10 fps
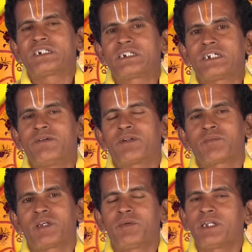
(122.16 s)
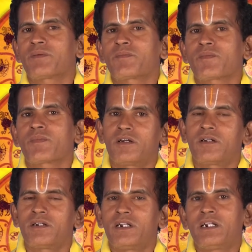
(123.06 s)
சற்று கவனம் தேவை
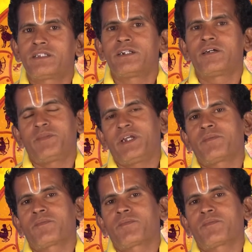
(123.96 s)
நல்ல தினமே